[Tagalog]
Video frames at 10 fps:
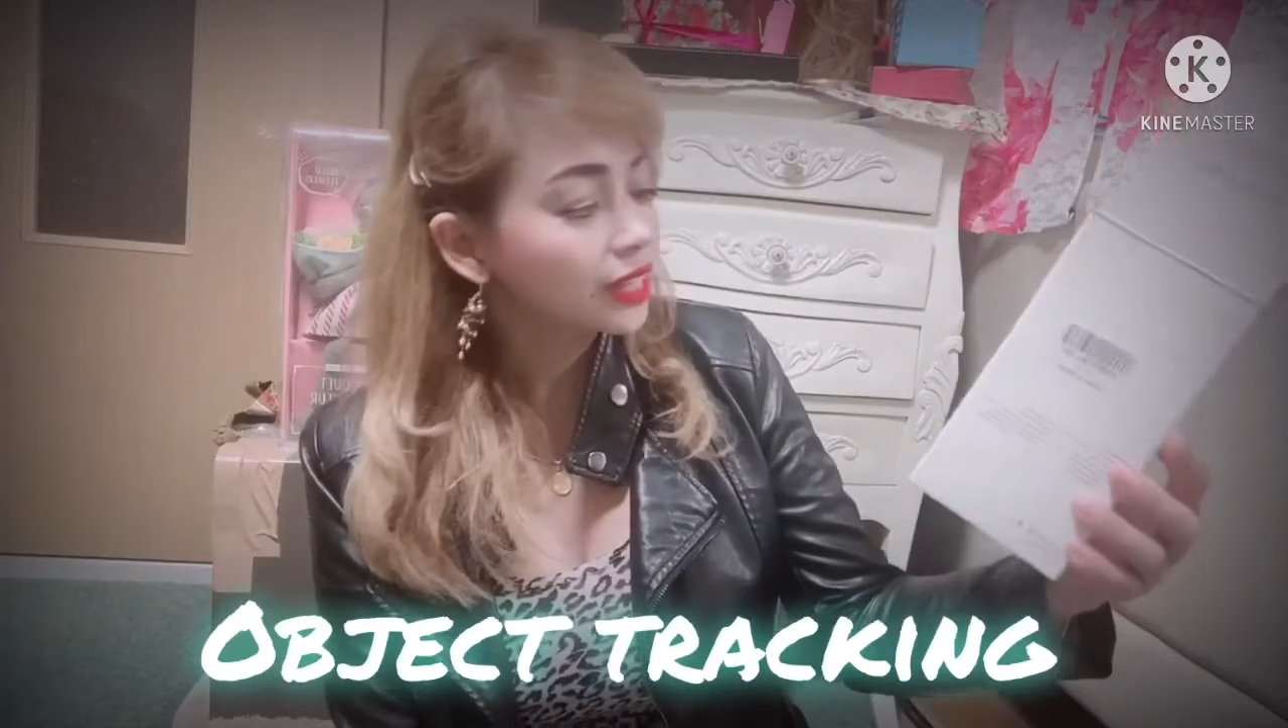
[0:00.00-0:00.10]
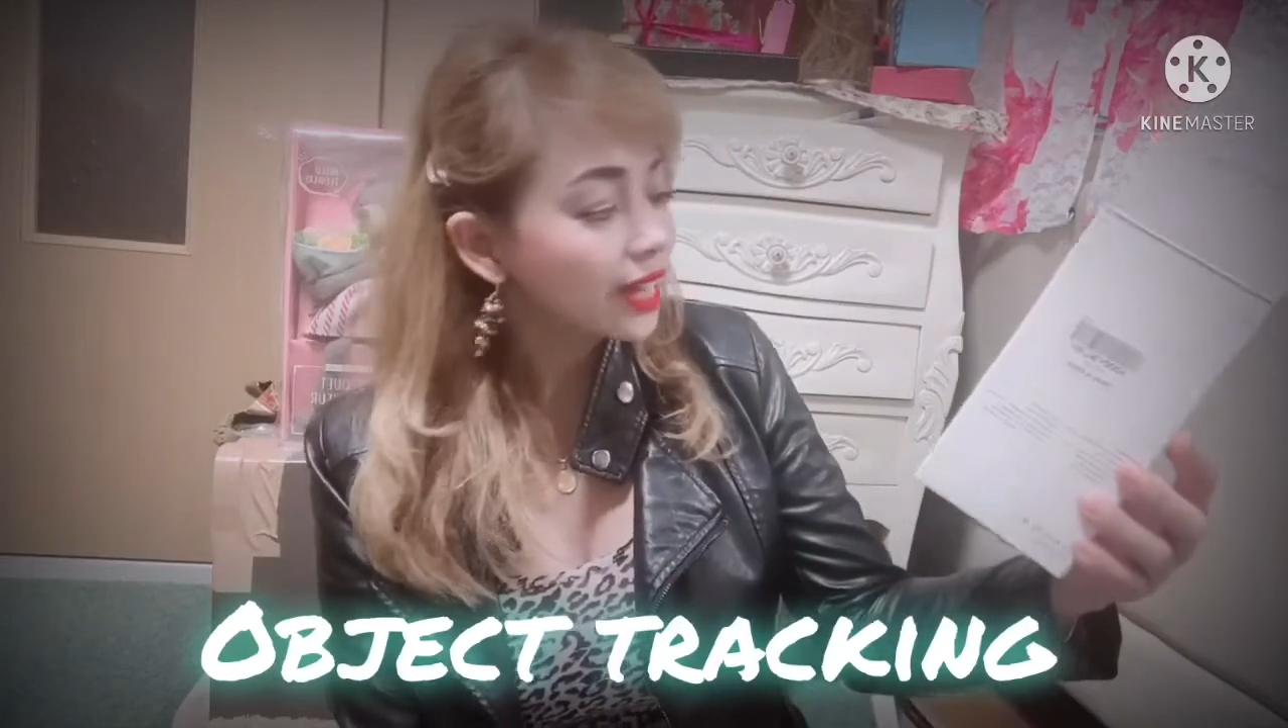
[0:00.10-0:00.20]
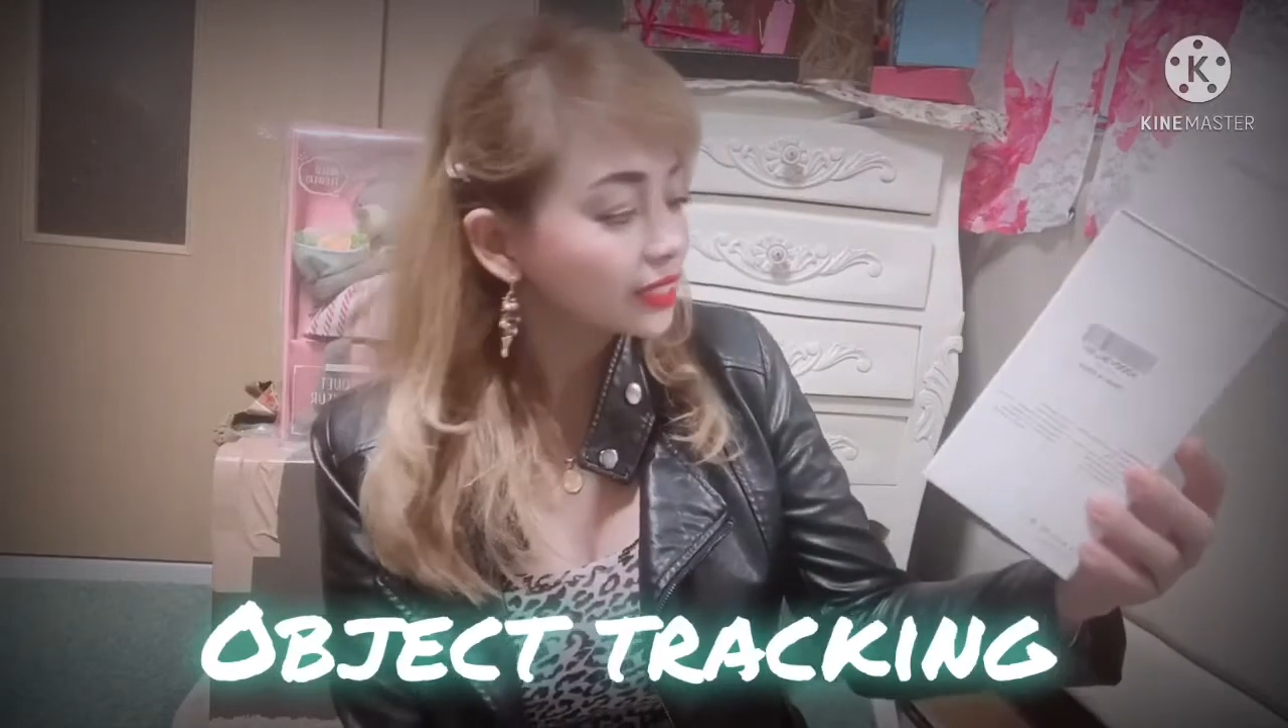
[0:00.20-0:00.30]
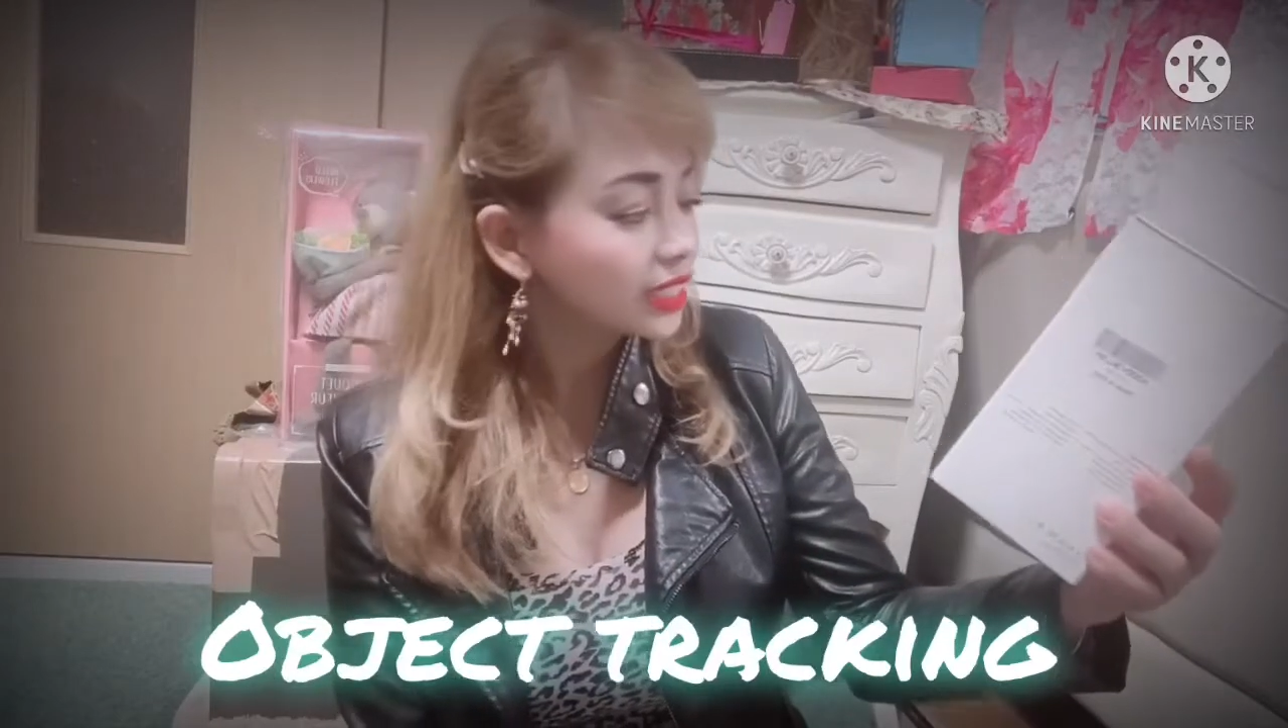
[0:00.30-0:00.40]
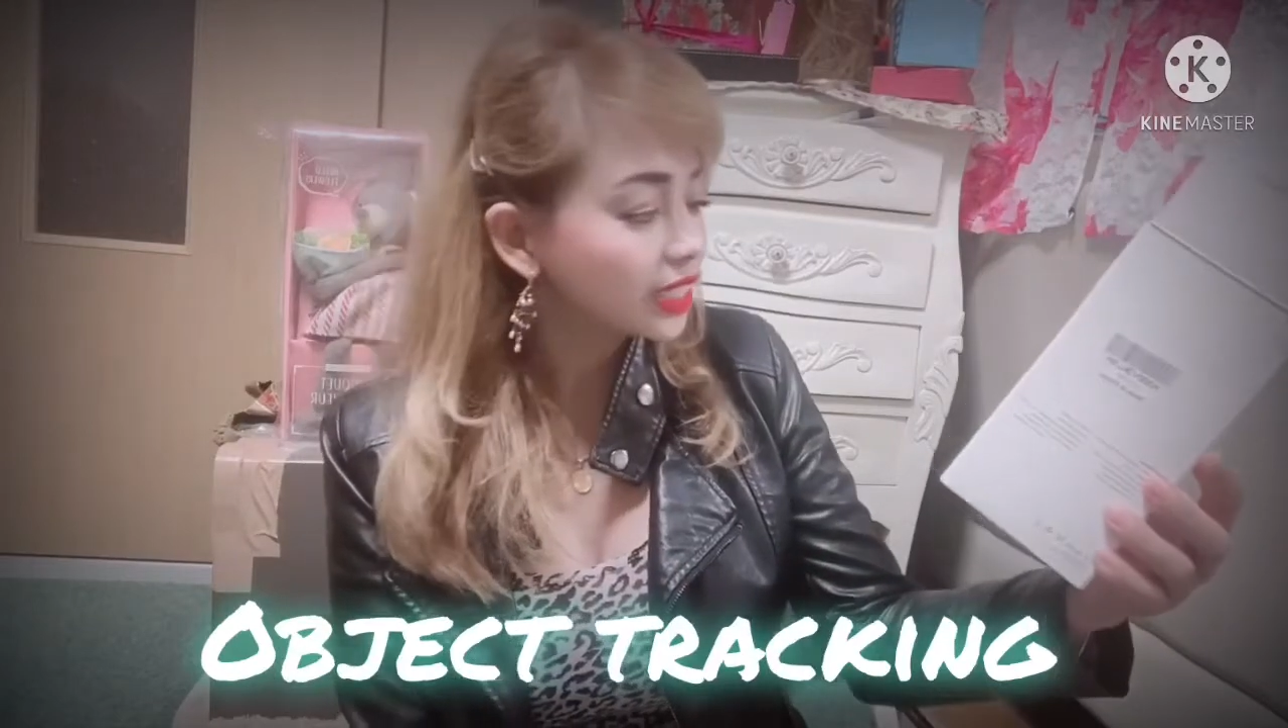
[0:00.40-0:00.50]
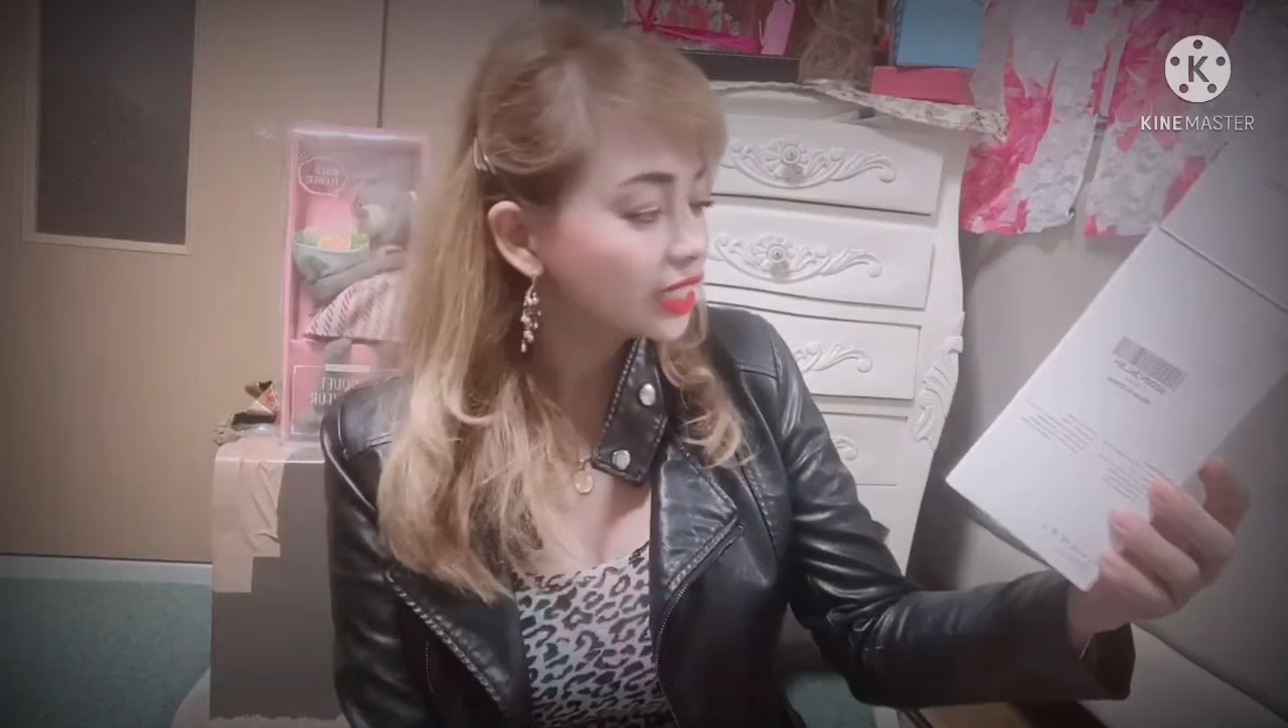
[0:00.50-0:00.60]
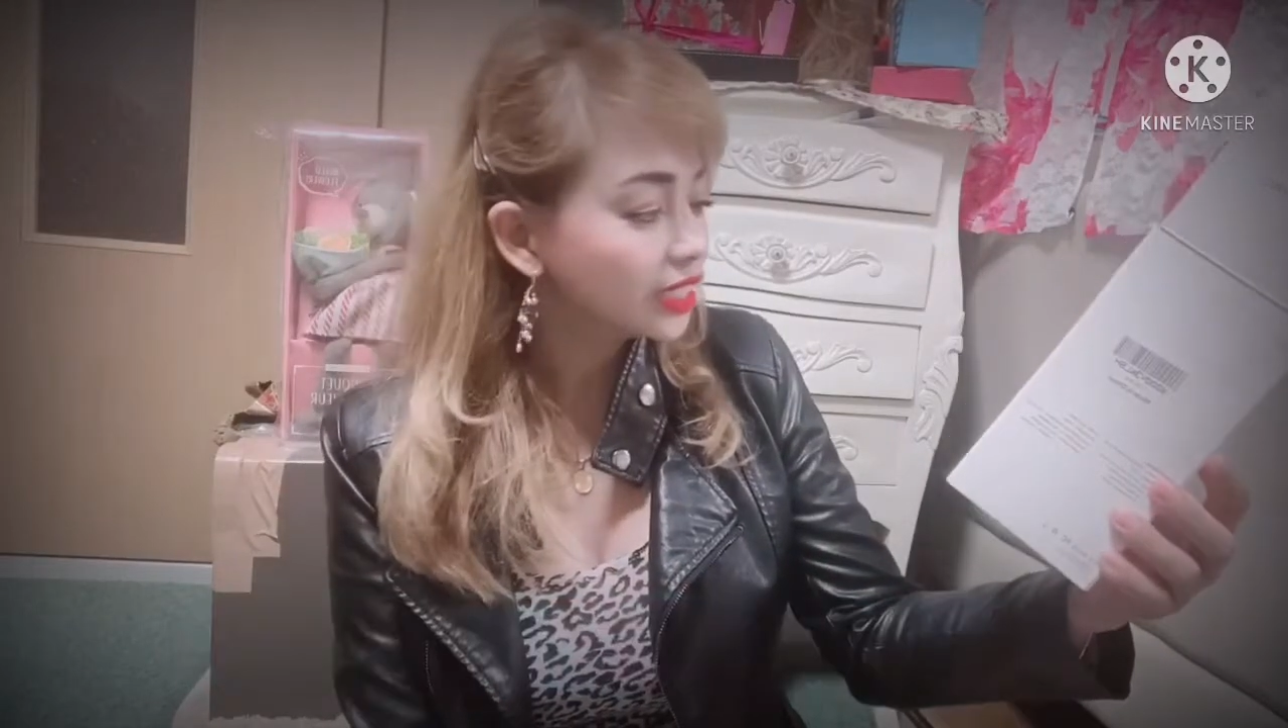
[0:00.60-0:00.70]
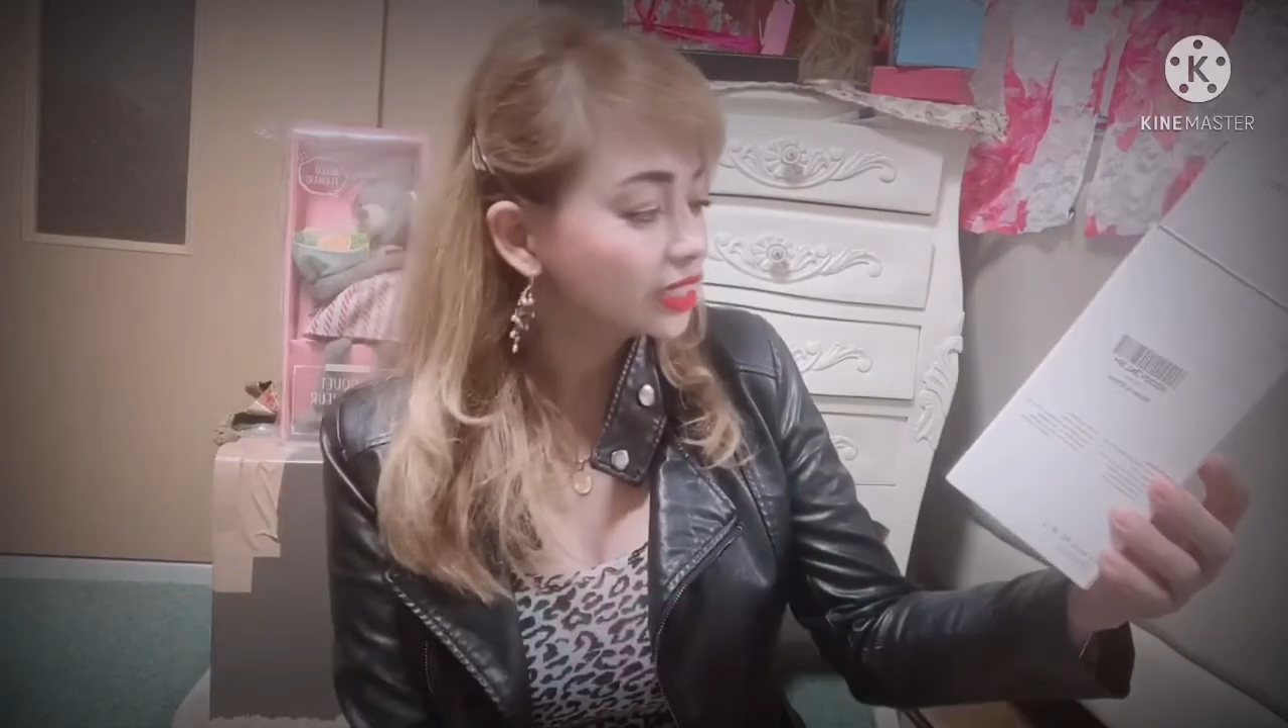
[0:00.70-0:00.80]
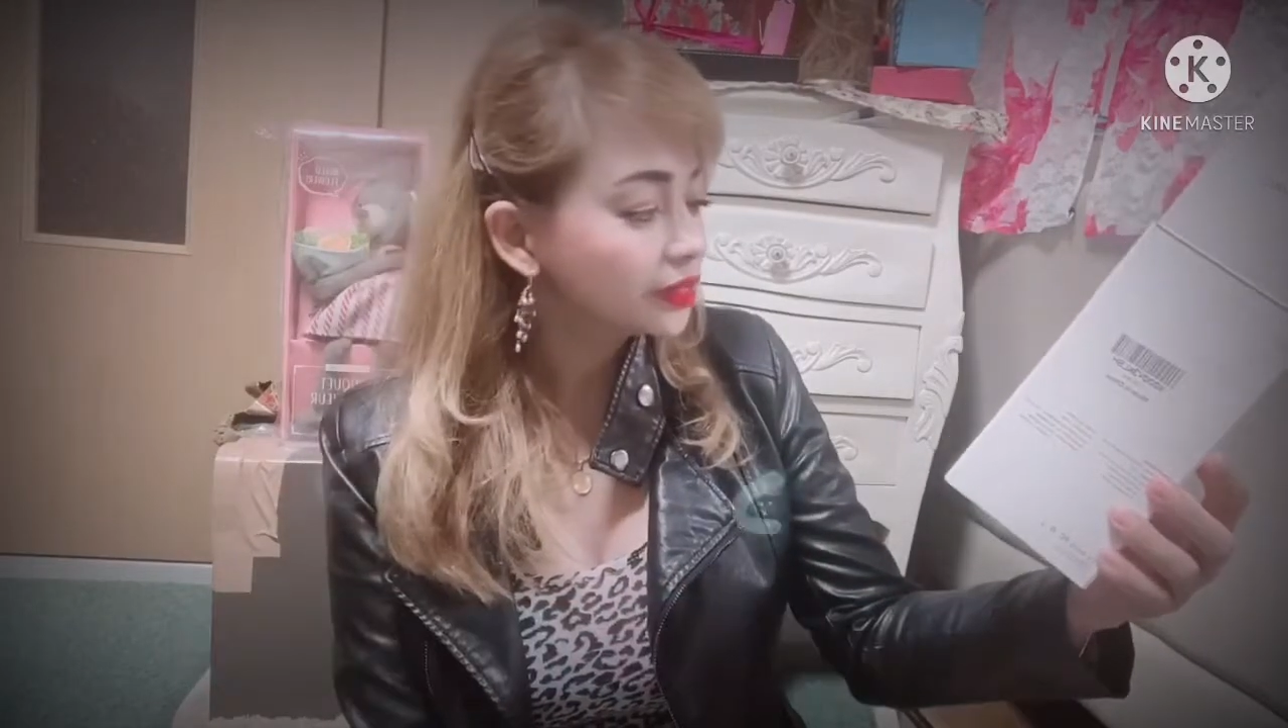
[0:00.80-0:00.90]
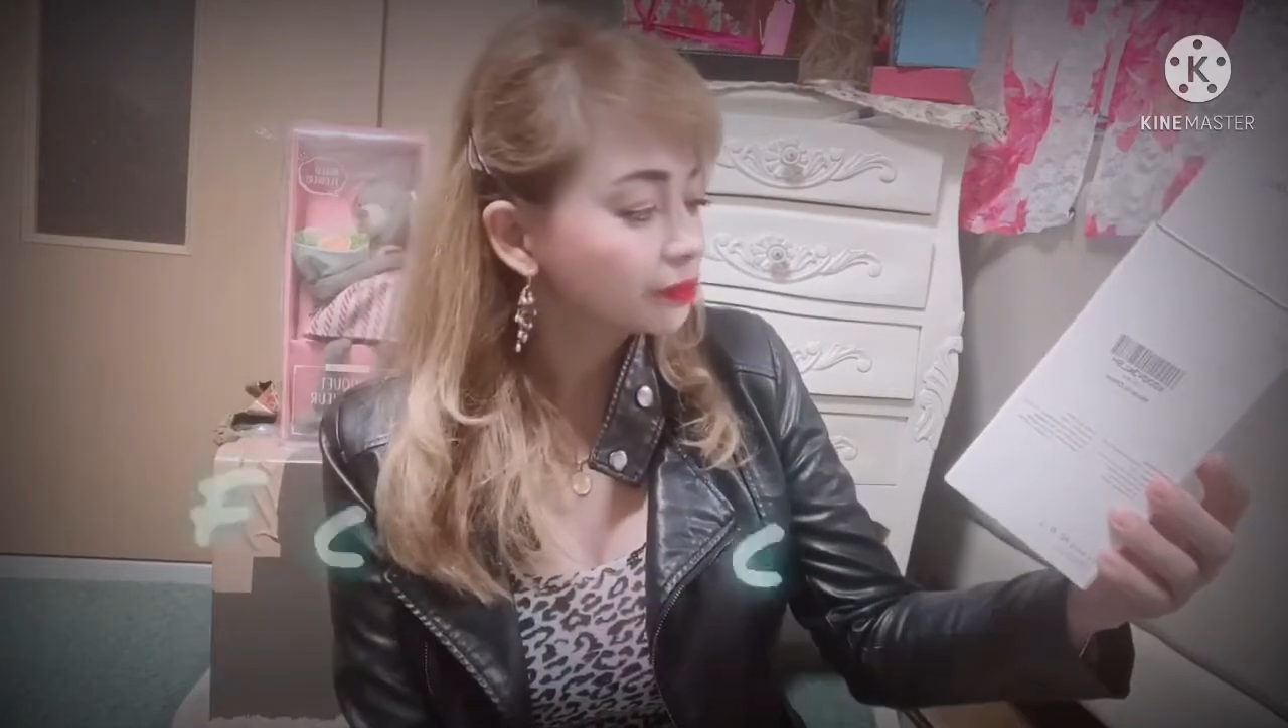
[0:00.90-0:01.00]

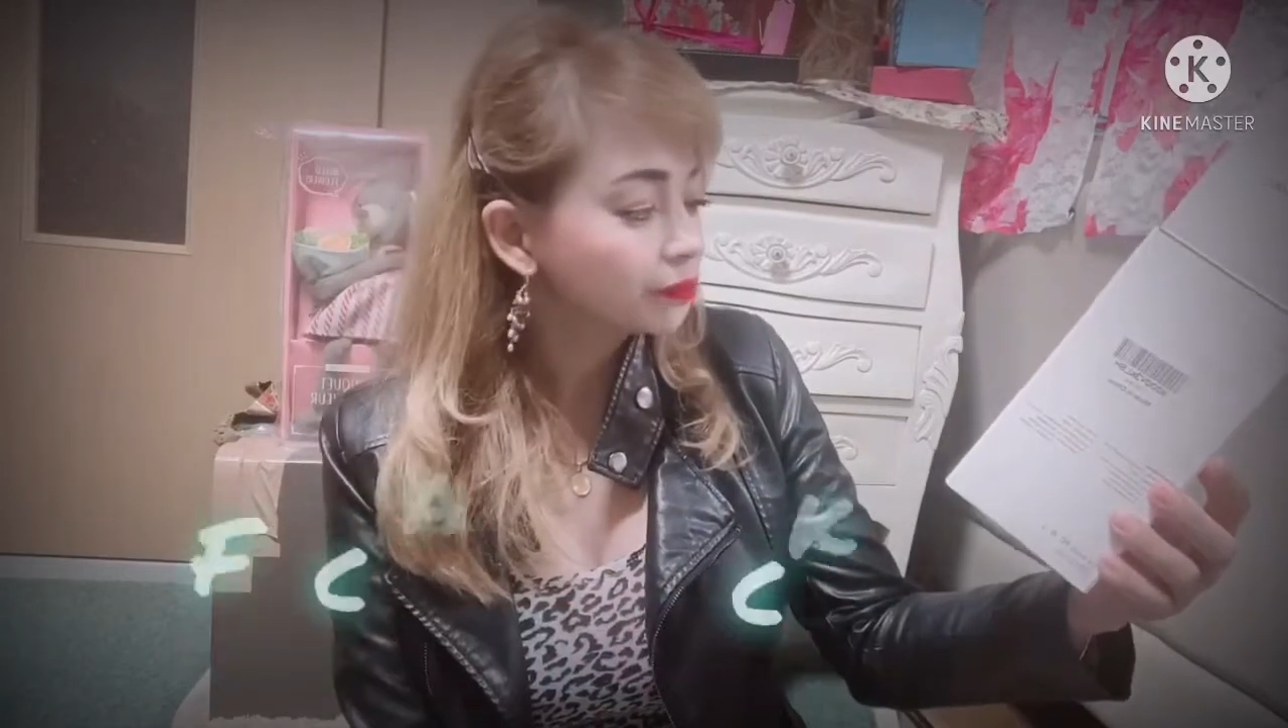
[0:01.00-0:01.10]
tracking,